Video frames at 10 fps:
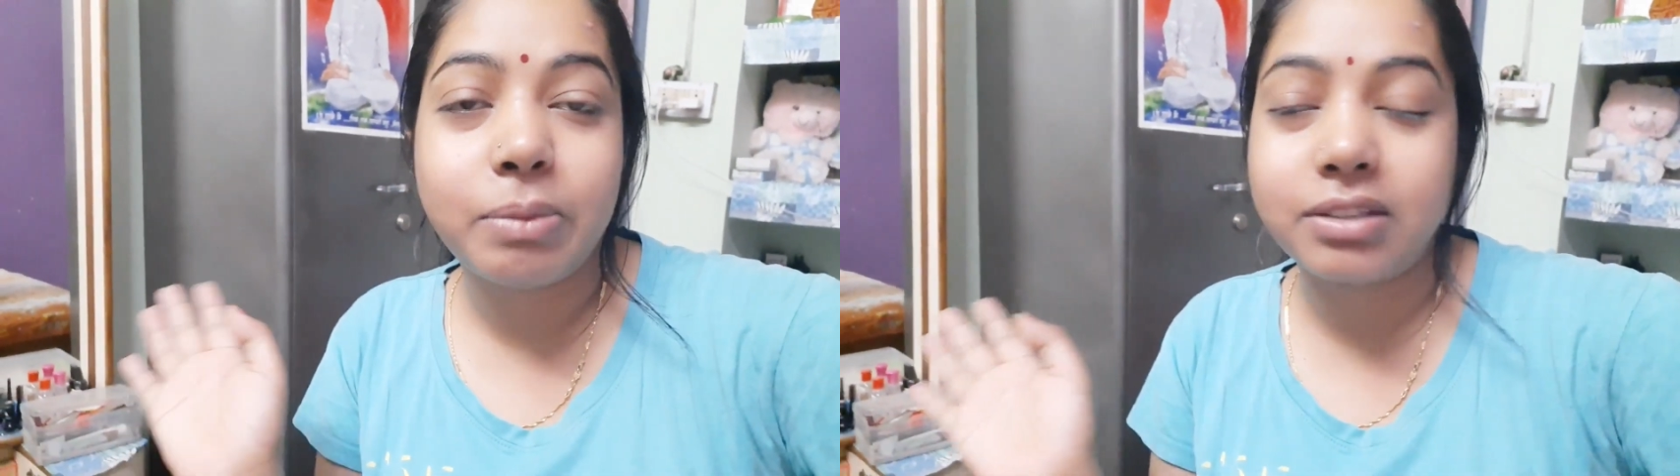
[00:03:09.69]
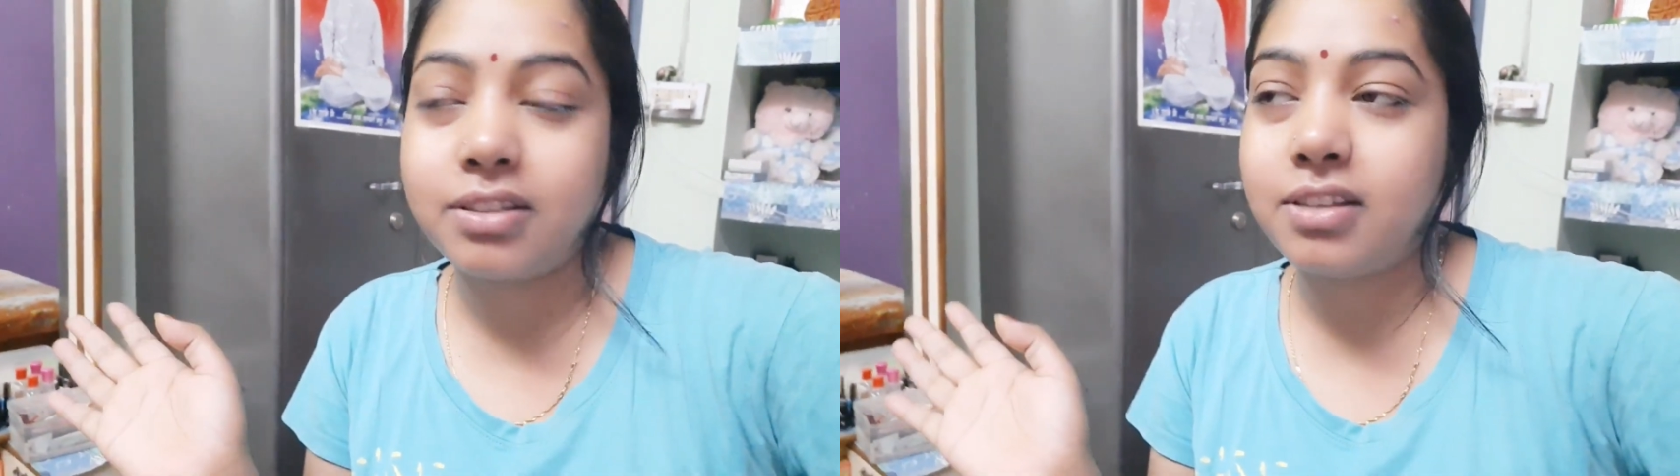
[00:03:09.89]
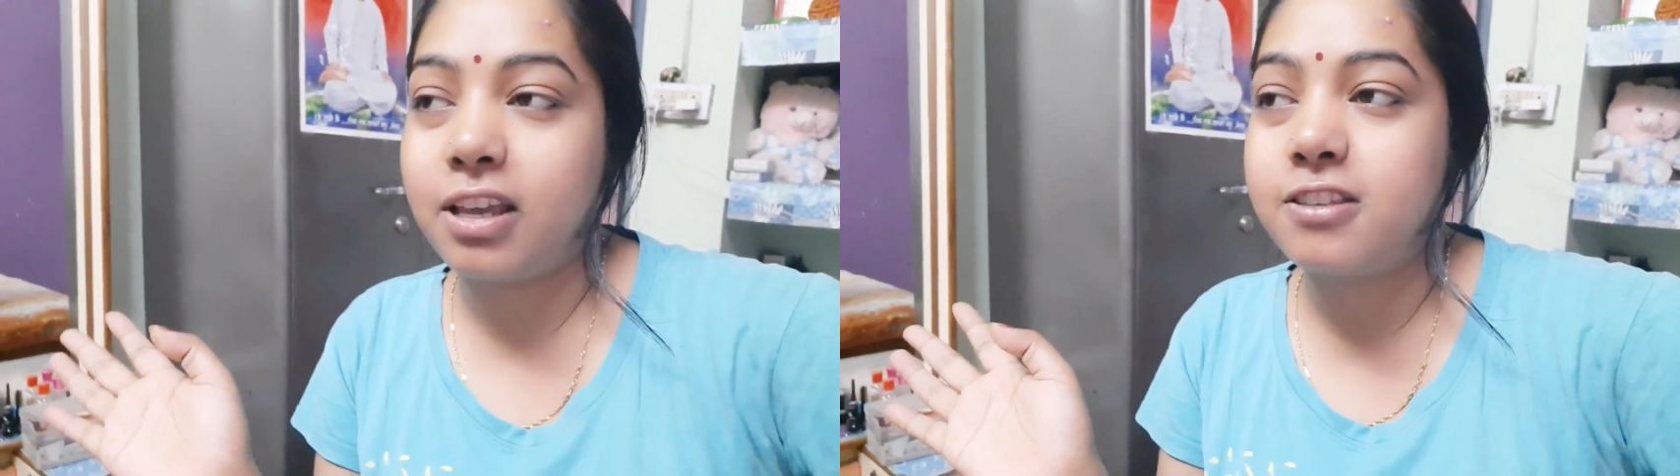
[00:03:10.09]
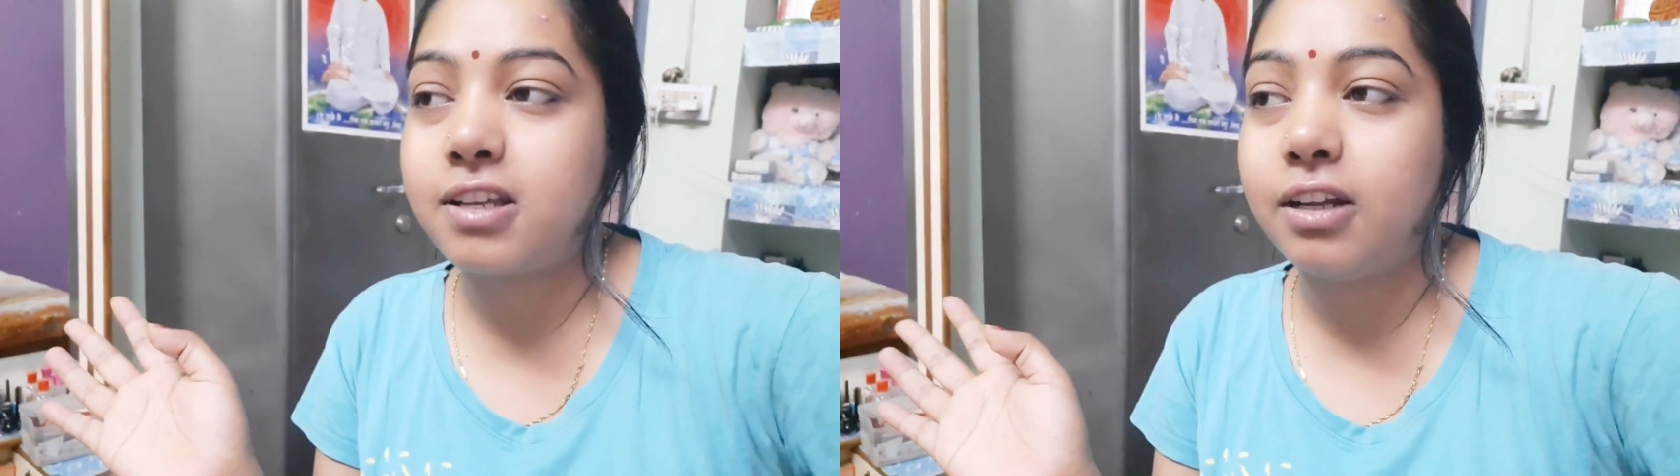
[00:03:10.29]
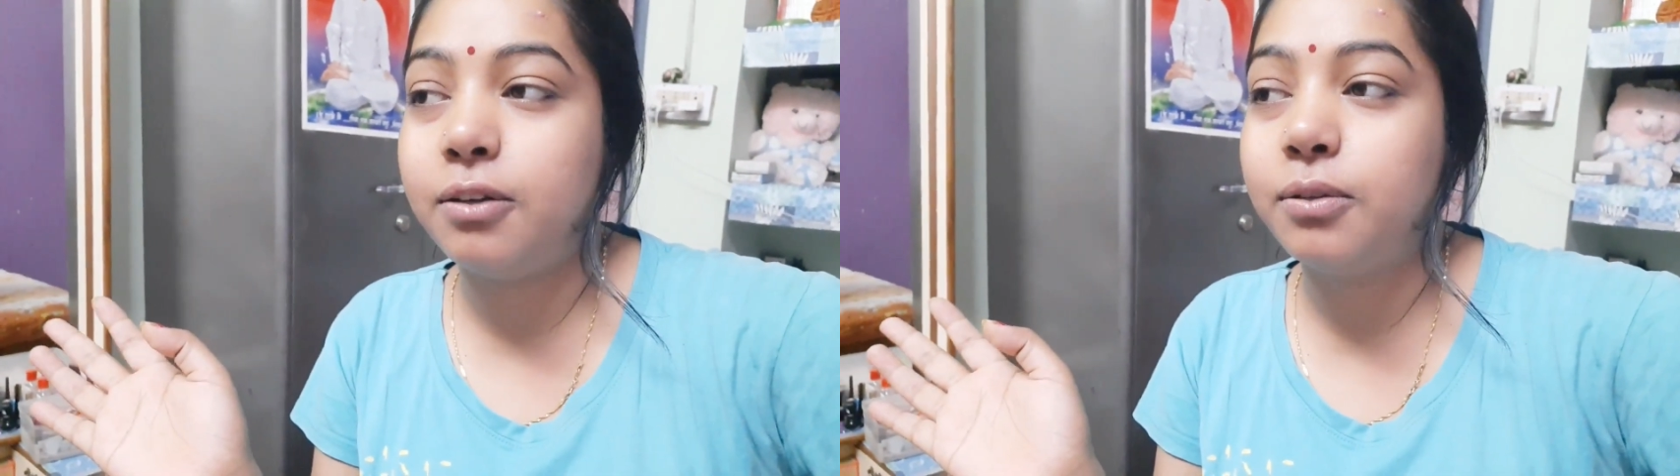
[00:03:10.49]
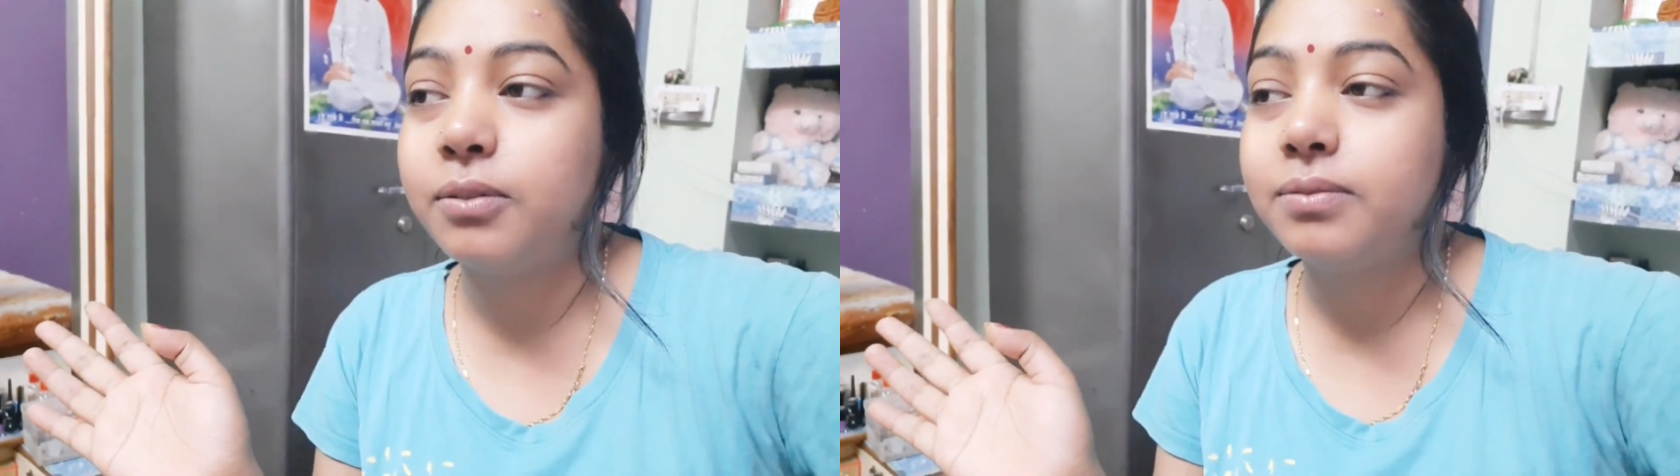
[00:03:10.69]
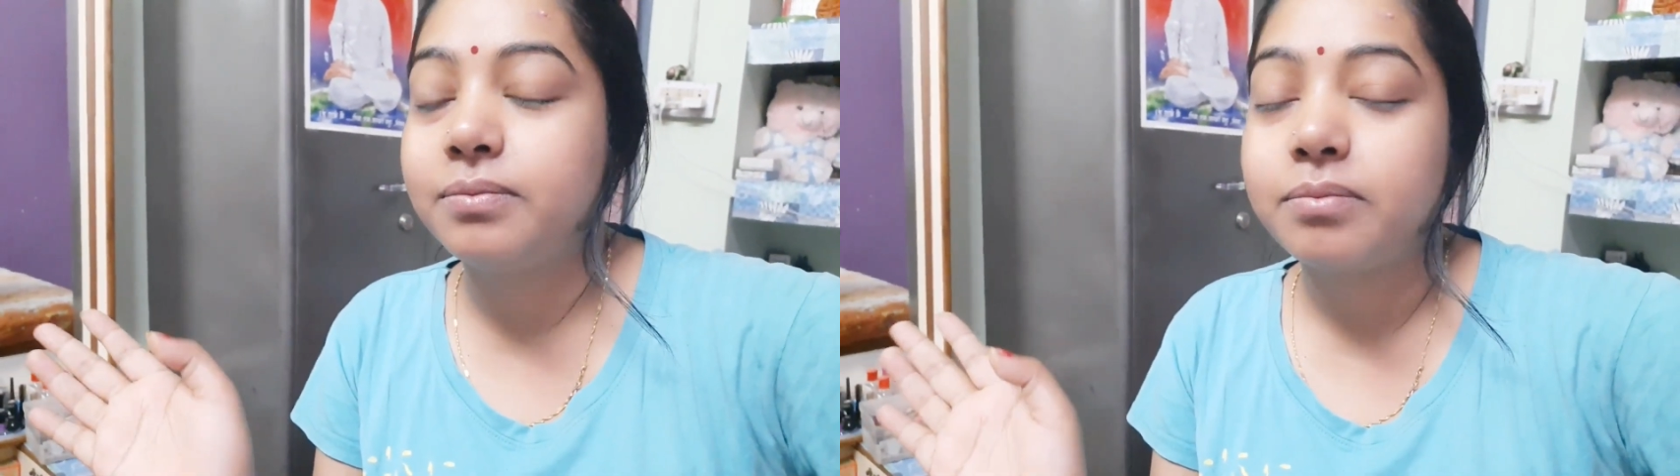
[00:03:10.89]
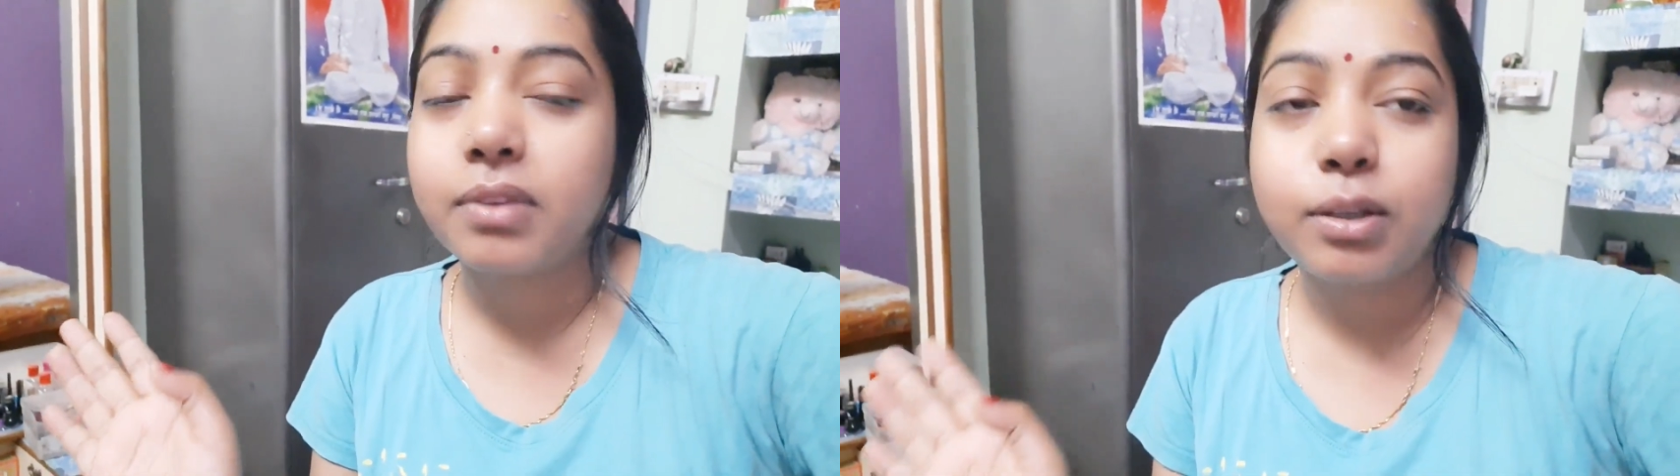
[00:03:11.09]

में एक्सरसाइज कर हम्म, लो